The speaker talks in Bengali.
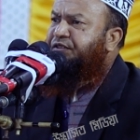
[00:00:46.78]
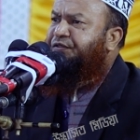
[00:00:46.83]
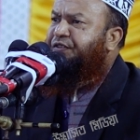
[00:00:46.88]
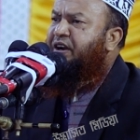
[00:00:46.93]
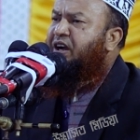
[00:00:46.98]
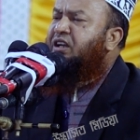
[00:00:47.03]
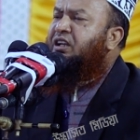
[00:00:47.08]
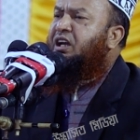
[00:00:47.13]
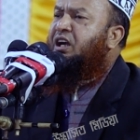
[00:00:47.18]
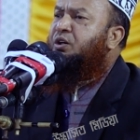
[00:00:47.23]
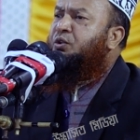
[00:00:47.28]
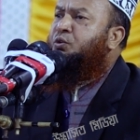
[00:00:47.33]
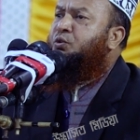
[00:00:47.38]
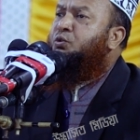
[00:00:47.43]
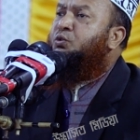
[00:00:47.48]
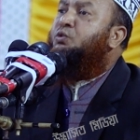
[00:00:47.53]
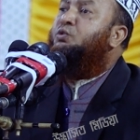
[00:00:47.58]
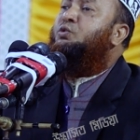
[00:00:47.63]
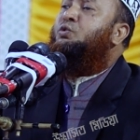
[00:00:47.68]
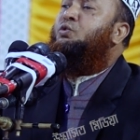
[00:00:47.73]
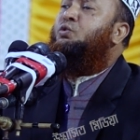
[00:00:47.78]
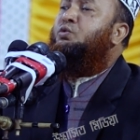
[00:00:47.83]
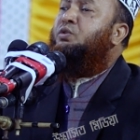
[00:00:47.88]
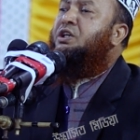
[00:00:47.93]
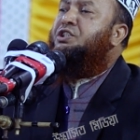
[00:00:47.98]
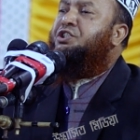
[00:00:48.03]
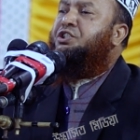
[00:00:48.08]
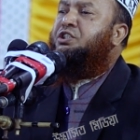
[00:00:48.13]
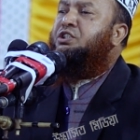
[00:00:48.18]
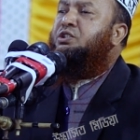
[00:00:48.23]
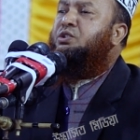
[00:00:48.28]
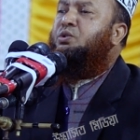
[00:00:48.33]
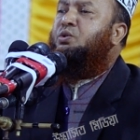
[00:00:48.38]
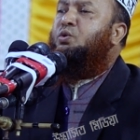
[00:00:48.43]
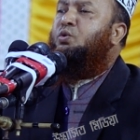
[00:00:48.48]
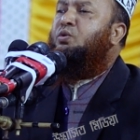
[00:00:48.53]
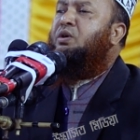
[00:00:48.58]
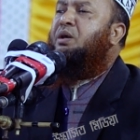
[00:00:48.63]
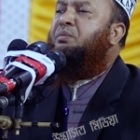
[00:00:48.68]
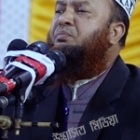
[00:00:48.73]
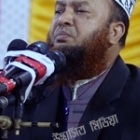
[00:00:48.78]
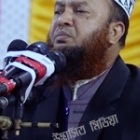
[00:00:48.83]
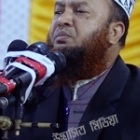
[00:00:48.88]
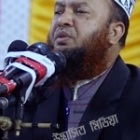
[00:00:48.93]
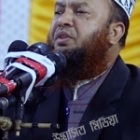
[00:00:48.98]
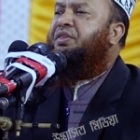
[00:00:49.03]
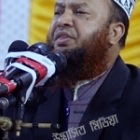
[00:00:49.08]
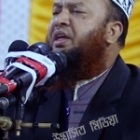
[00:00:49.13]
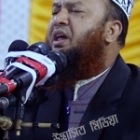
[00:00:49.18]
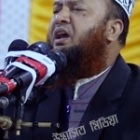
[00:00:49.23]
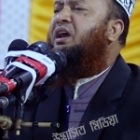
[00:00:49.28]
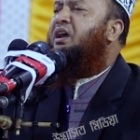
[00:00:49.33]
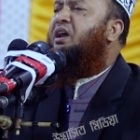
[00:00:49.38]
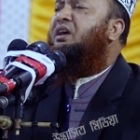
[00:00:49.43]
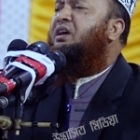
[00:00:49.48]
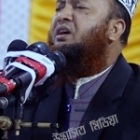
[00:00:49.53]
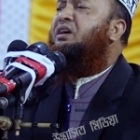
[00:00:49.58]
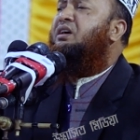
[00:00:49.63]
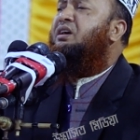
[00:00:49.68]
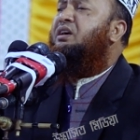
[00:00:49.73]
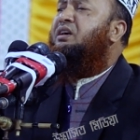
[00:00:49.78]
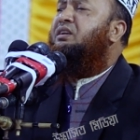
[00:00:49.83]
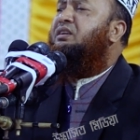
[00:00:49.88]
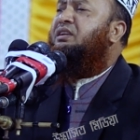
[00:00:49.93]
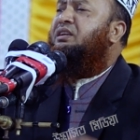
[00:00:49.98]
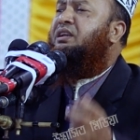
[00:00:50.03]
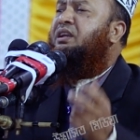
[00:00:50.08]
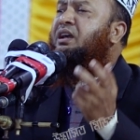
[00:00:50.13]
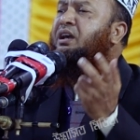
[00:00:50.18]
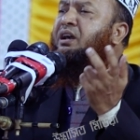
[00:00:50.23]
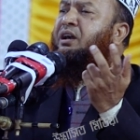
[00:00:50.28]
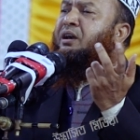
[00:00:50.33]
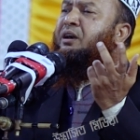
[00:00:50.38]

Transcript: ফালাহু আশরু فله